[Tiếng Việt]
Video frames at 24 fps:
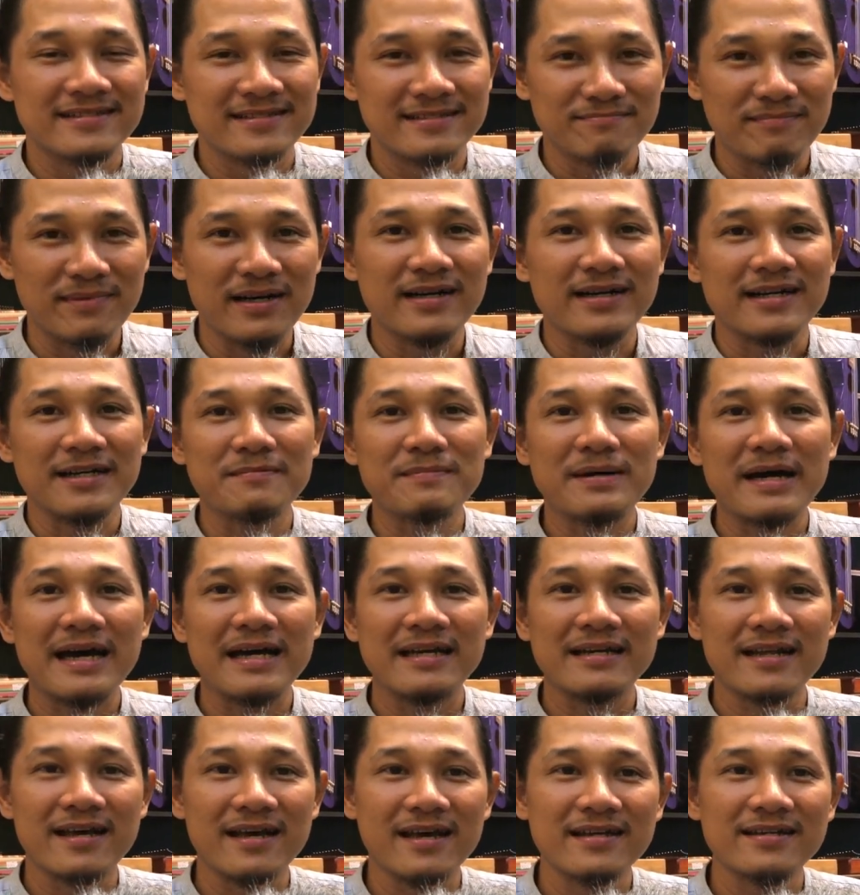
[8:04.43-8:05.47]
mời các
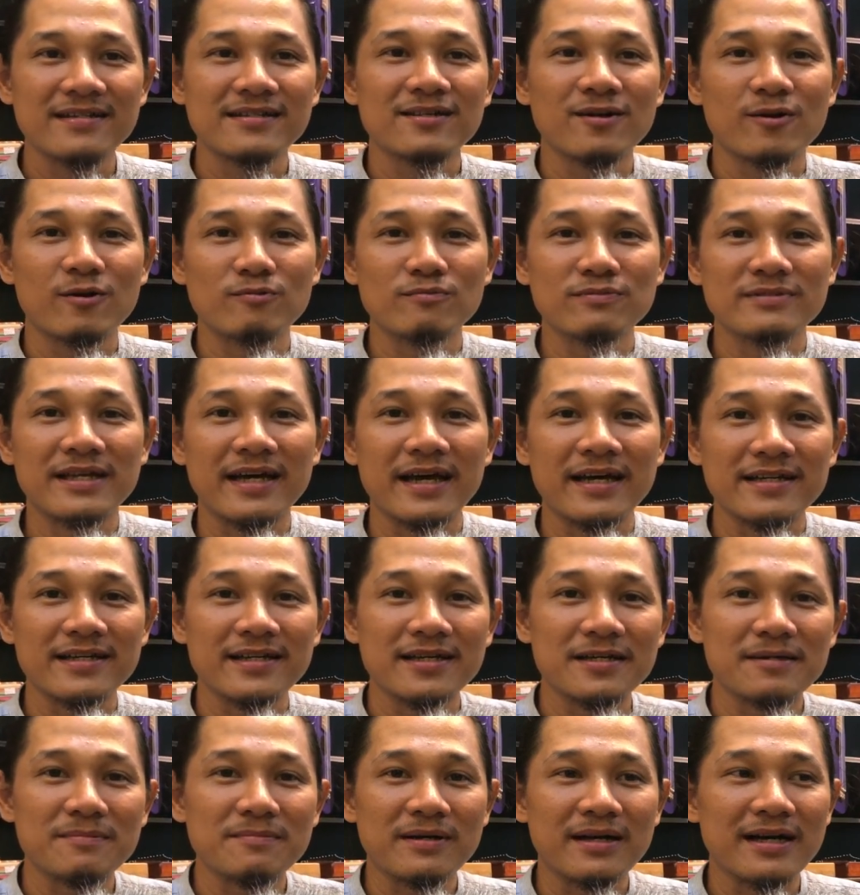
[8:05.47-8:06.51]
bạn đến cùng trải
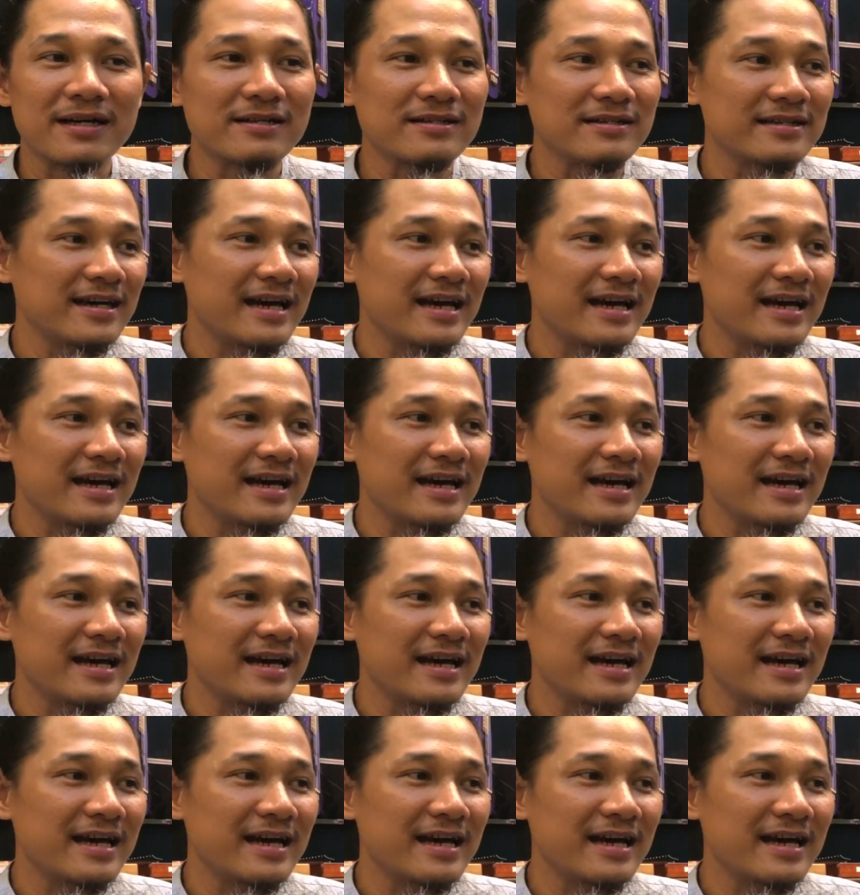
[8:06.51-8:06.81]
nghiệm các